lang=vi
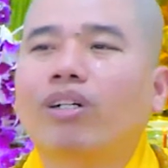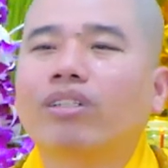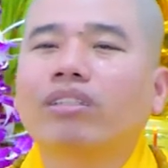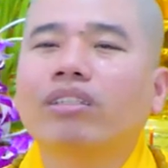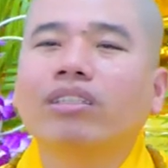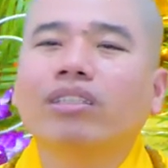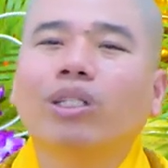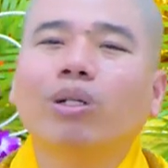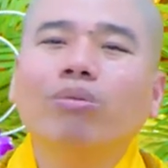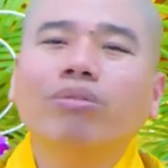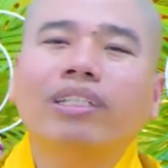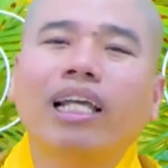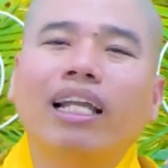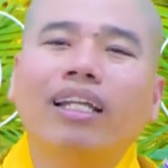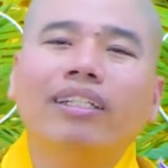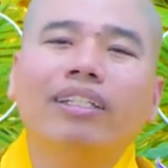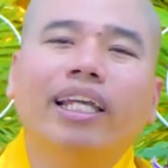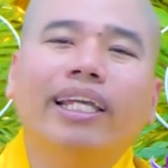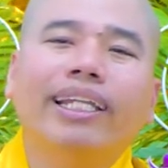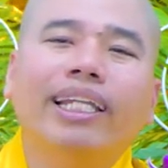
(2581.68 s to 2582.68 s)
mà còn thương chúng
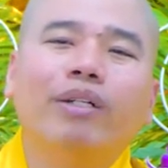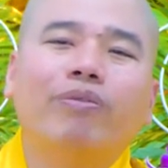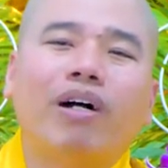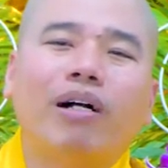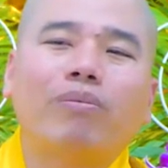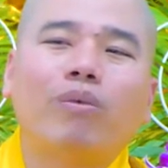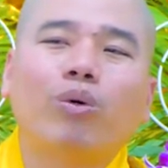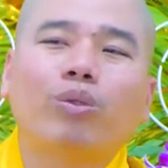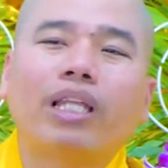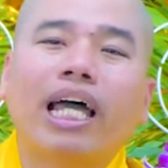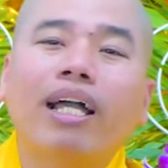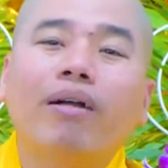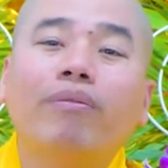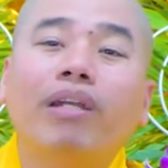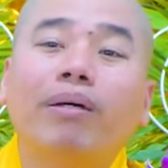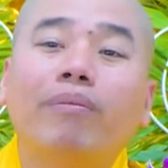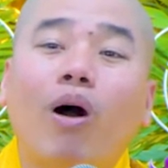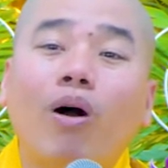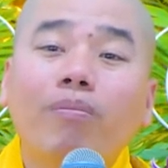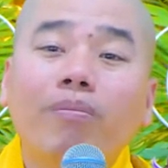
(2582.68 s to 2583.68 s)
sanh vậy thì Phật Bồ Tát
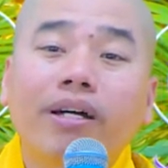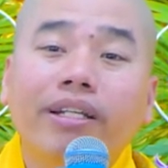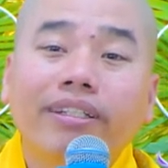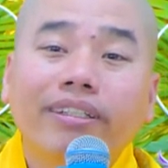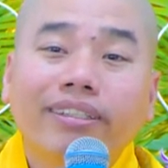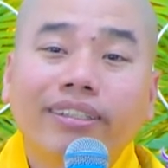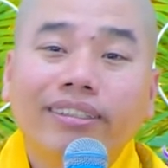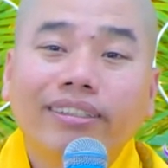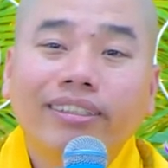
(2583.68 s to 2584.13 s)
không lẽ bỏ mình.